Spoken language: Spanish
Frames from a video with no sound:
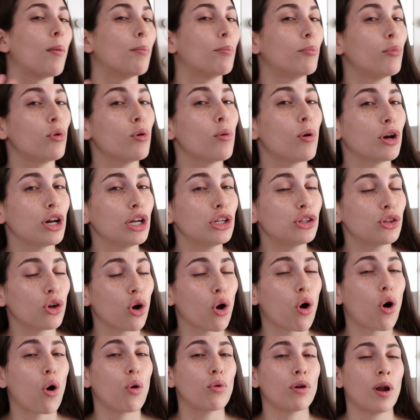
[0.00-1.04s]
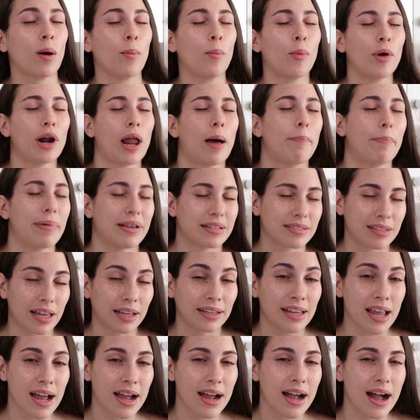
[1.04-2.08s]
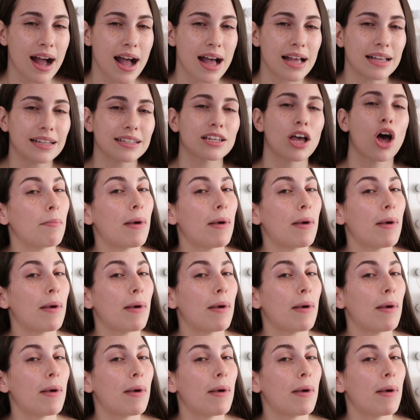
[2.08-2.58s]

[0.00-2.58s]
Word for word: muy bonitos, con unas buenas pestañacas